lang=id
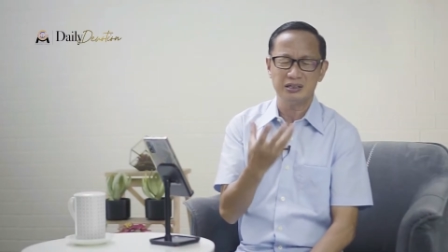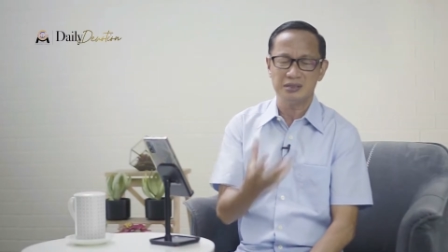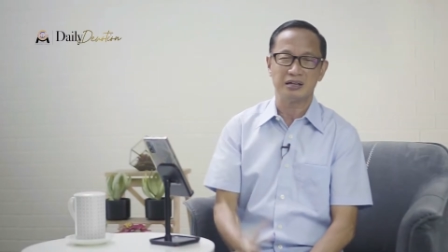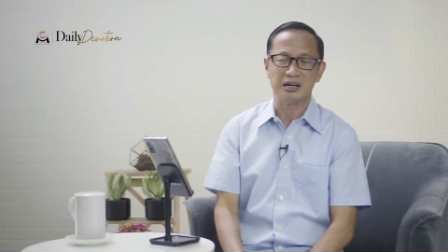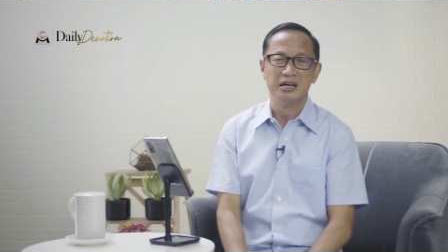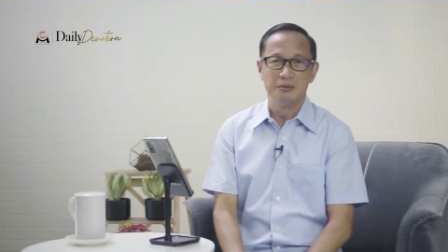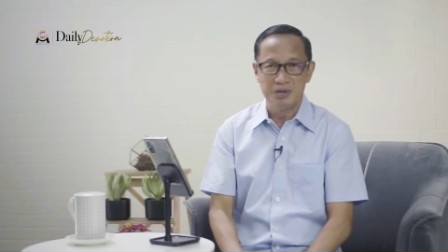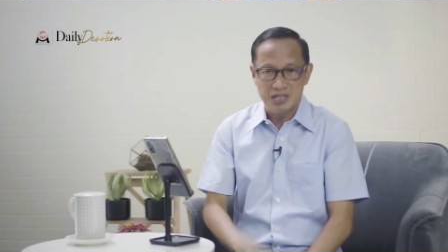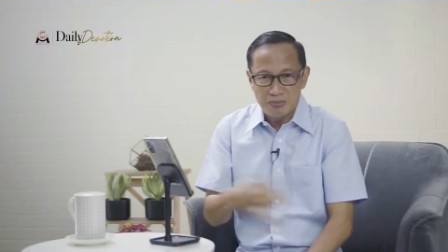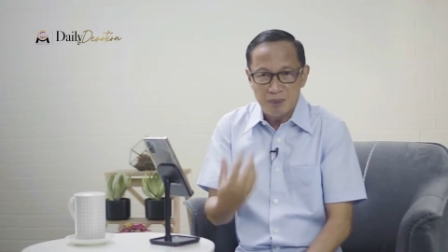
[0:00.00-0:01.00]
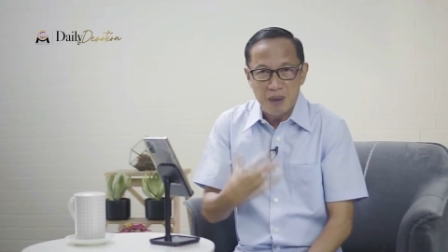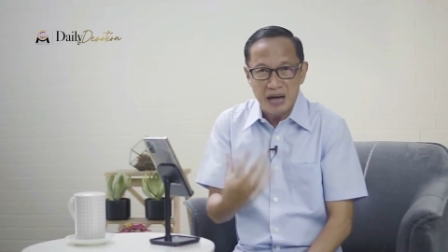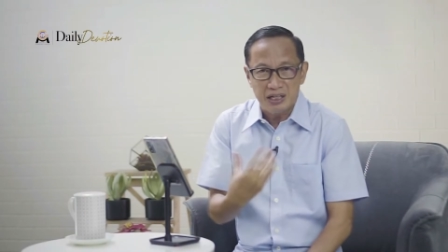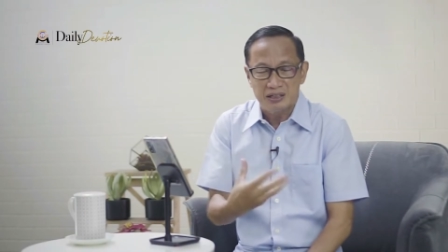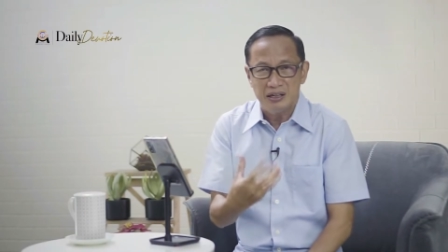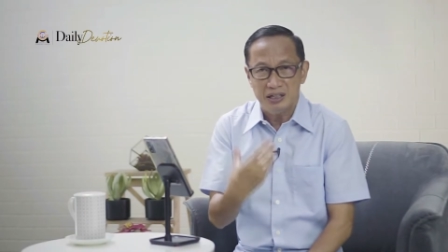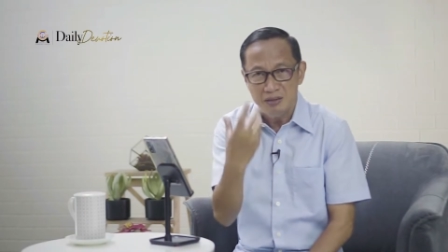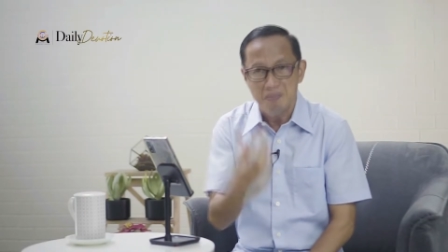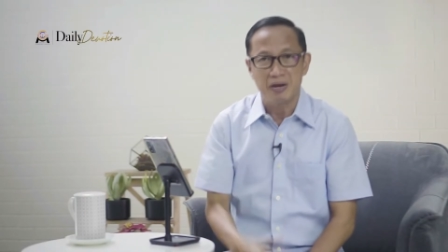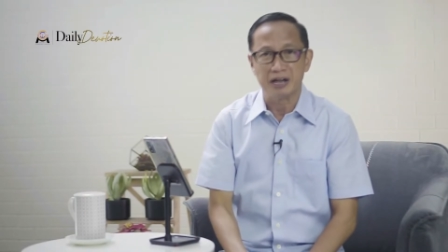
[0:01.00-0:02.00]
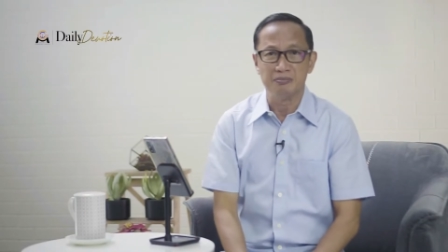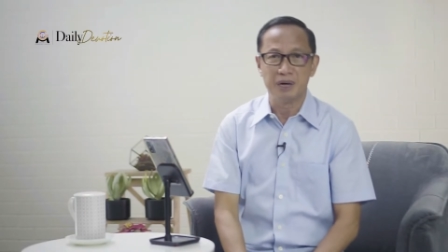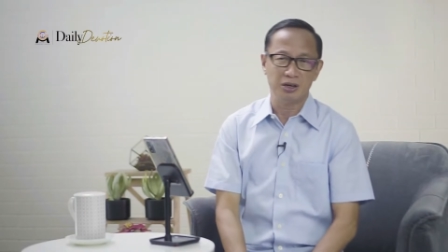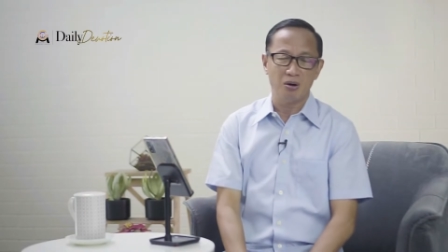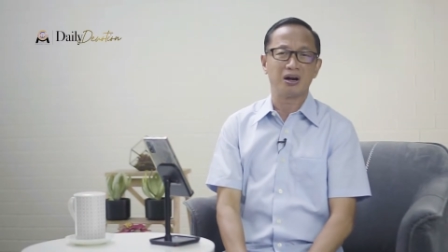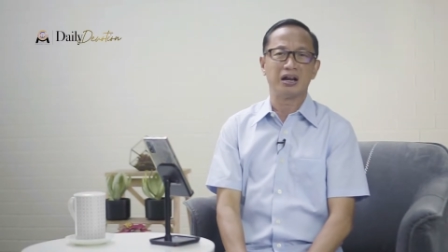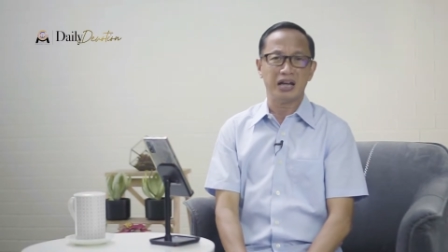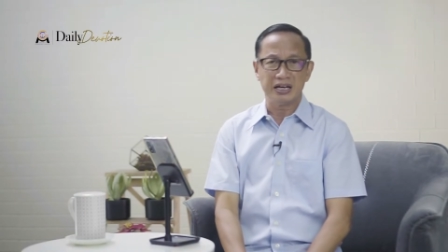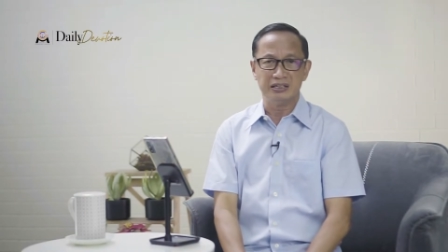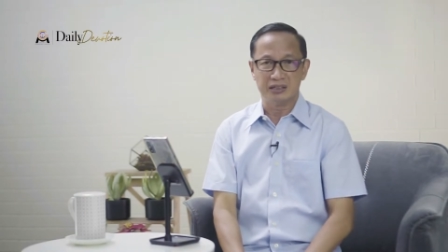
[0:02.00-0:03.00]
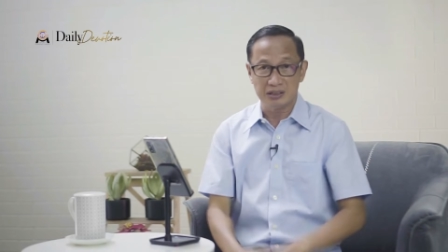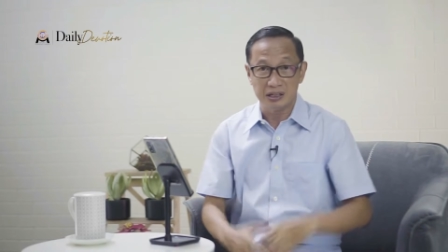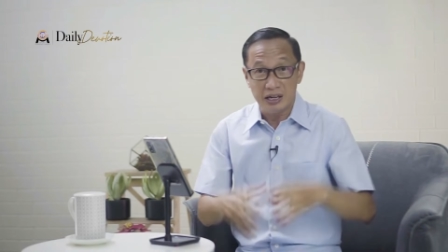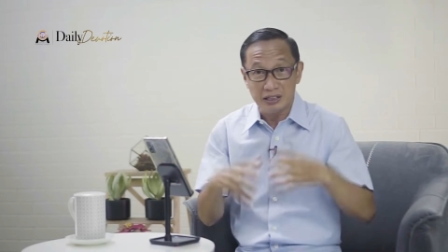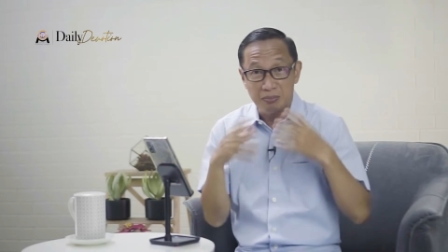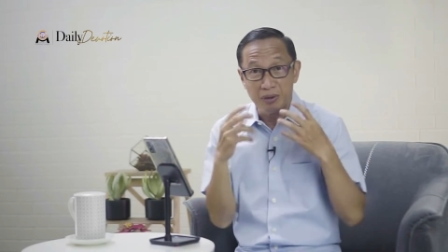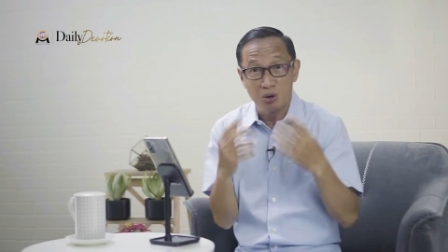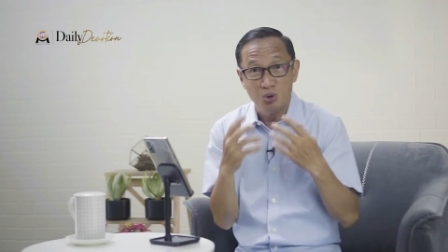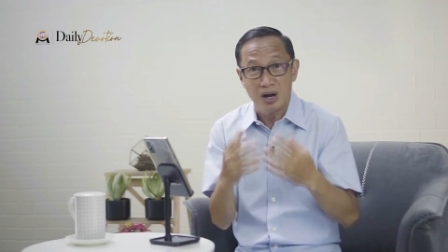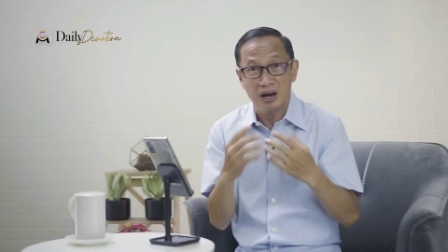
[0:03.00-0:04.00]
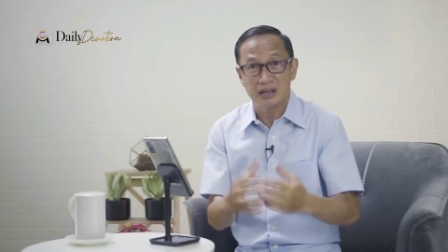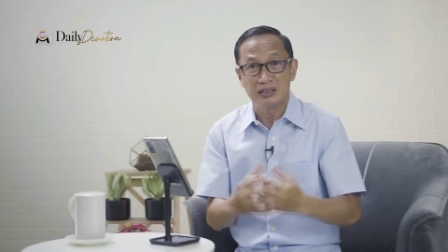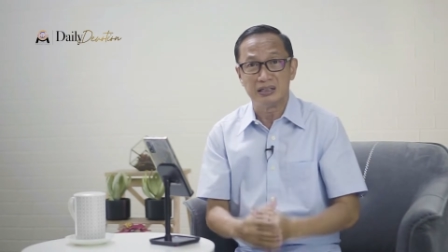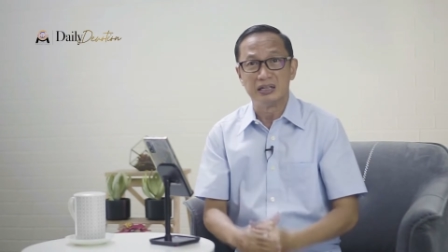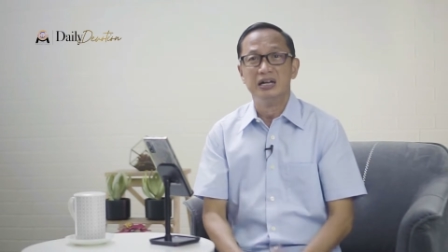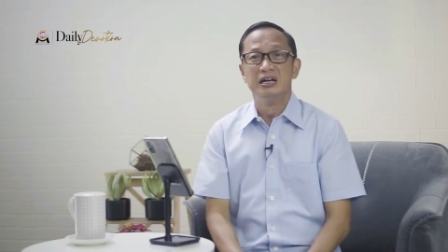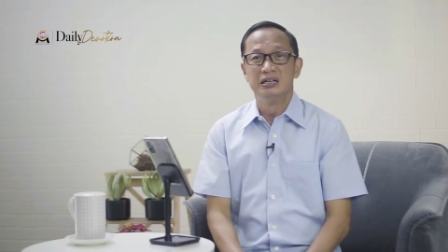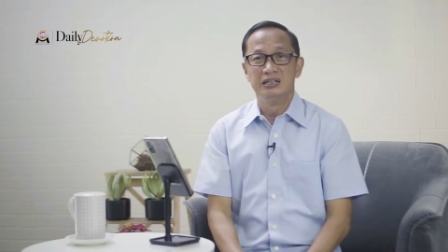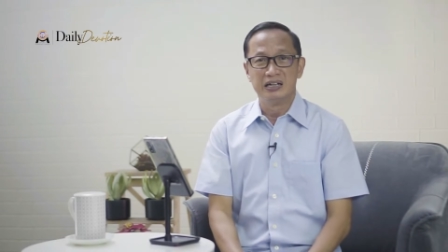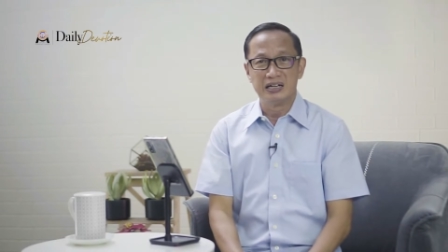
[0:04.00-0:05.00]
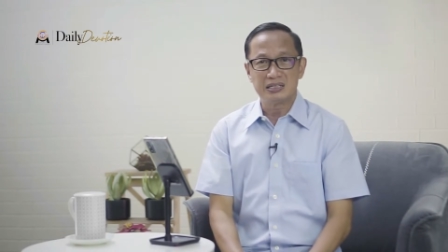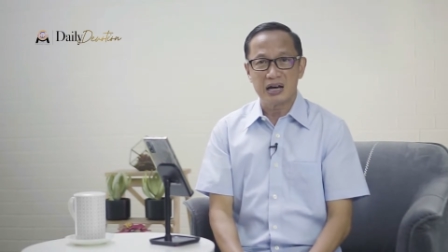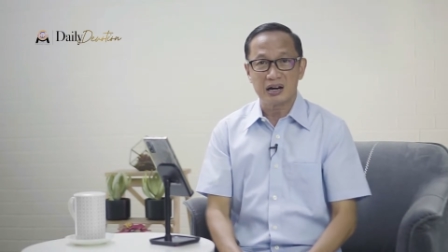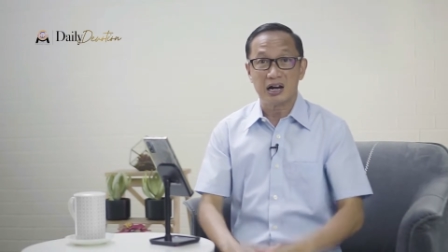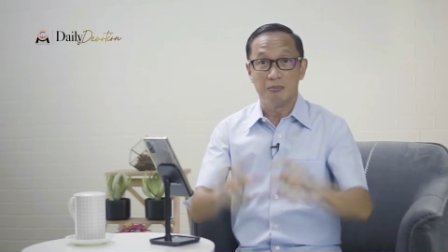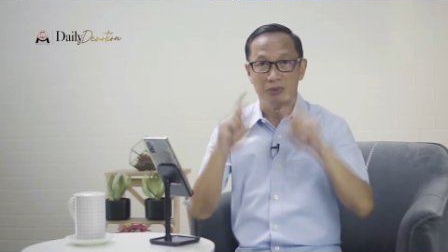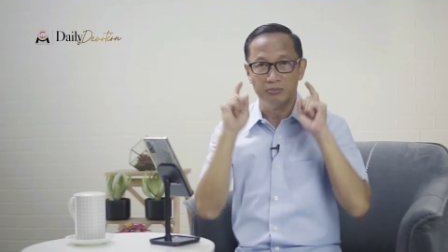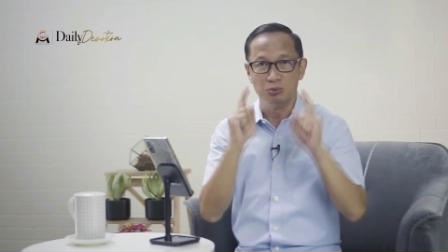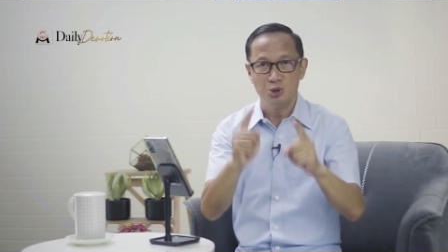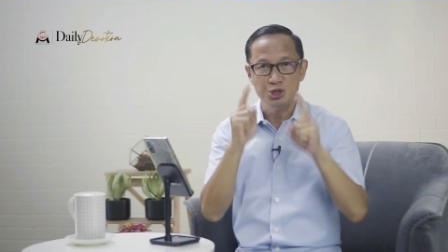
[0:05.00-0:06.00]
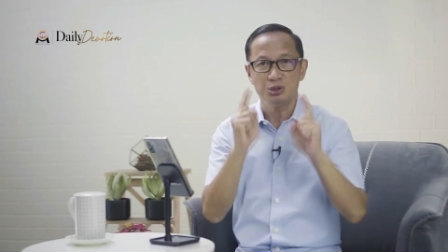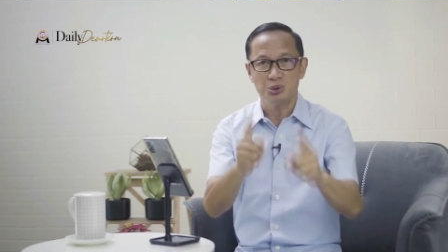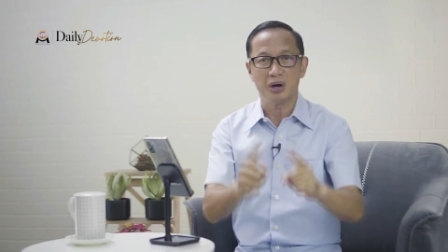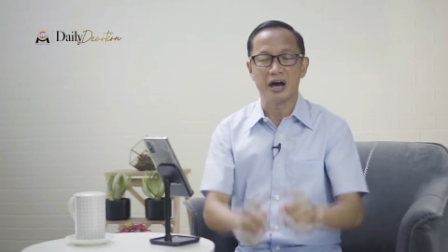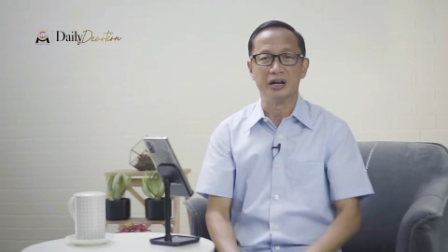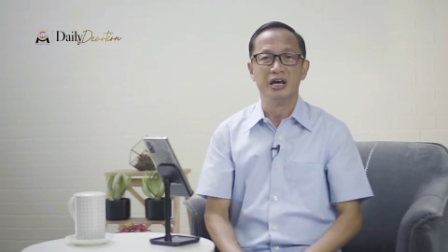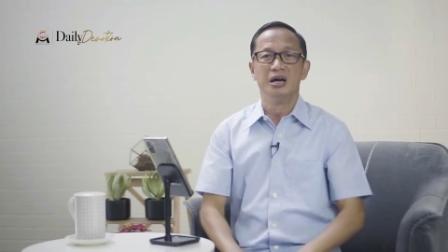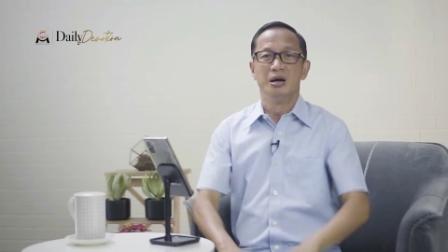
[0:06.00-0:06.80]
kita bisa membangkitkan iman bagi orang lain ketika kita menggunakannya dengan cara memuji Tuhan,